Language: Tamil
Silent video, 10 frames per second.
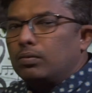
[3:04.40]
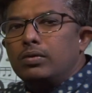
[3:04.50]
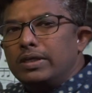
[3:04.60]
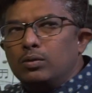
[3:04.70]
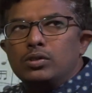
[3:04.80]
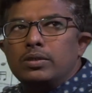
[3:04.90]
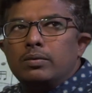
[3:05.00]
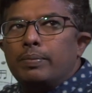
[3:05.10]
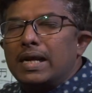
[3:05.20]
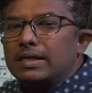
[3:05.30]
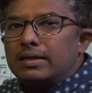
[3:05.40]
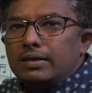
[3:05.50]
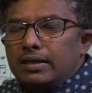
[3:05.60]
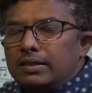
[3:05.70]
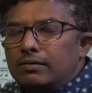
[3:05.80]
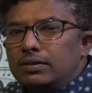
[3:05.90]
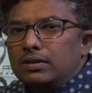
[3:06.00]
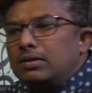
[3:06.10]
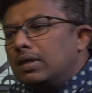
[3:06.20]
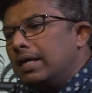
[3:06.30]
இருக்கும் இது கொஞ்சம் ப்ராக் இதை
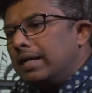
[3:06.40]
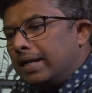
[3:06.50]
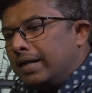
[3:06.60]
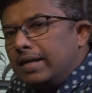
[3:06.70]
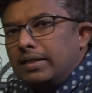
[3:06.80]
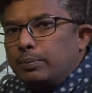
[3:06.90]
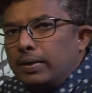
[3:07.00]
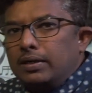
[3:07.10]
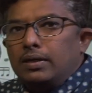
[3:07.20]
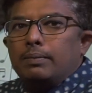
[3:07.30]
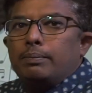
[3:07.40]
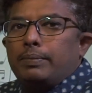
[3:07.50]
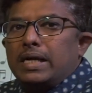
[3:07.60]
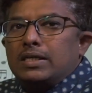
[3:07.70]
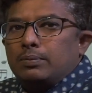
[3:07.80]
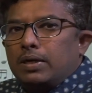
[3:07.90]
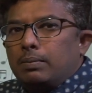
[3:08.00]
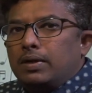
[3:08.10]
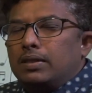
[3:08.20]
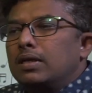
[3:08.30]
வந்து நிறைய எடுத்து பண்ணுங்கள் ப்ராக்டிஸ்
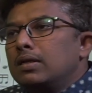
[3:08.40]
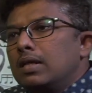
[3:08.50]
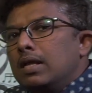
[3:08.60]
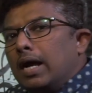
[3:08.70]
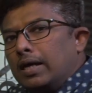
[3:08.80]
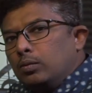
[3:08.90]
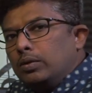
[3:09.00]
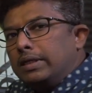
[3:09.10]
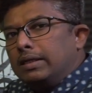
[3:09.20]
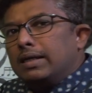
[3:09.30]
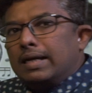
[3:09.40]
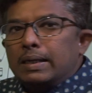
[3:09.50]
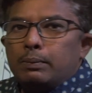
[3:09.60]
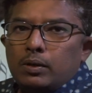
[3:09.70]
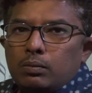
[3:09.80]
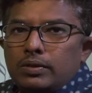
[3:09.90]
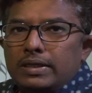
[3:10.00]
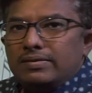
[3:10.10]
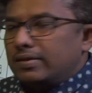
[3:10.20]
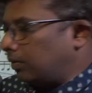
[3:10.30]
பண்ண பண்ண தான் அது கூட நீங்கள் கனெக்ட் பண்ணும்போது
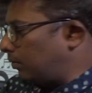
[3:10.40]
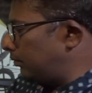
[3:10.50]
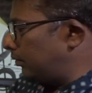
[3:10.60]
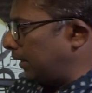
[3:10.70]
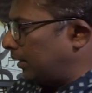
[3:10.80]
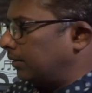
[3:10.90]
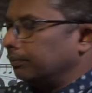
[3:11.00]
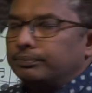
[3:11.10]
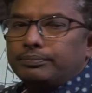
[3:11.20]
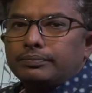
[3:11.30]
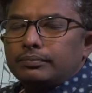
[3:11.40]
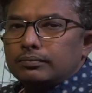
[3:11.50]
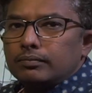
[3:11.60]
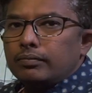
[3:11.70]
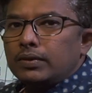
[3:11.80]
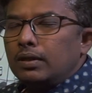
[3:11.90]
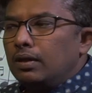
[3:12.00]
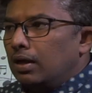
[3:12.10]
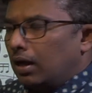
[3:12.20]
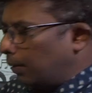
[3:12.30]
ஈஸியாக இருக்கும் ஓகேங்களா
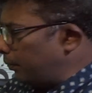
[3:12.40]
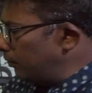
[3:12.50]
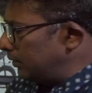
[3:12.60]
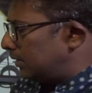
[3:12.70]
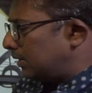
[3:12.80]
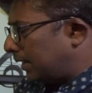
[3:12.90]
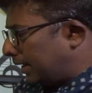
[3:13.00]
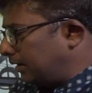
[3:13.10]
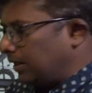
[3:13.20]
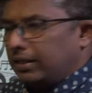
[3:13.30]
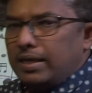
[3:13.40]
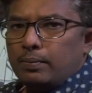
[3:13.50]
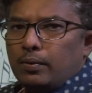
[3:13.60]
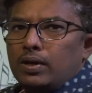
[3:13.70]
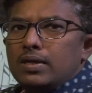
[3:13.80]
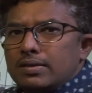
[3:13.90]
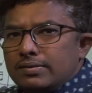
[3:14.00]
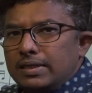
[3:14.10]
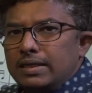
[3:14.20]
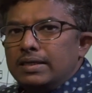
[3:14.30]
அப்புறம் வந்து அதுக்கு இதே போல்
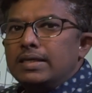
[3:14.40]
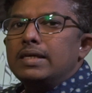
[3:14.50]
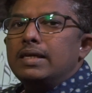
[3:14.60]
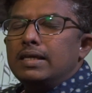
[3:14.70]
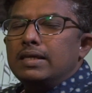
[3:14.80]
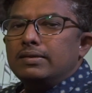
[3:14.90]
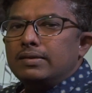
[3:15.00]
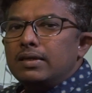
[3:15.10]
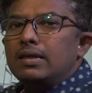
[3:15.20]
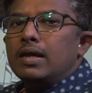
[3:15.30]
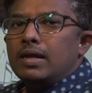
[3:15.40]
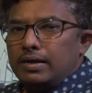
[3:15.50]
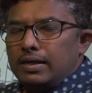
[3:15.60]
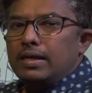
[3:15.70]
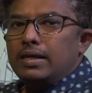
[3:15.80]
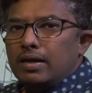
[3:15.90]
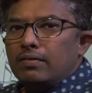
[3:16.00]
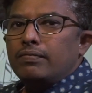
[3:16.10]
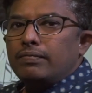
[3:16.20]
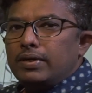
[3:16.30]
சிஇடிசி
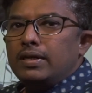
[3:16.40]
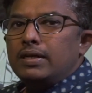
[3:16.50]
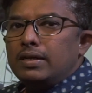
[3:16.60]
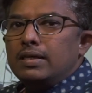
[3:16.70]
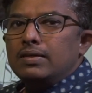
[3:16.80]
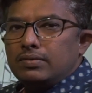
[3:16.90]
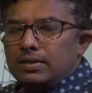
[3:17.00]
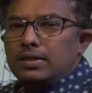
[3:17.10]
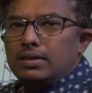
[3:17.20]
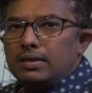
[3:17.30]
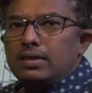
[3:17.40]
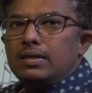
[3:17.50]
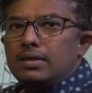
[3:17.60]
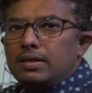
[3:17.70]
டிஎஃப்இடிசிஇடி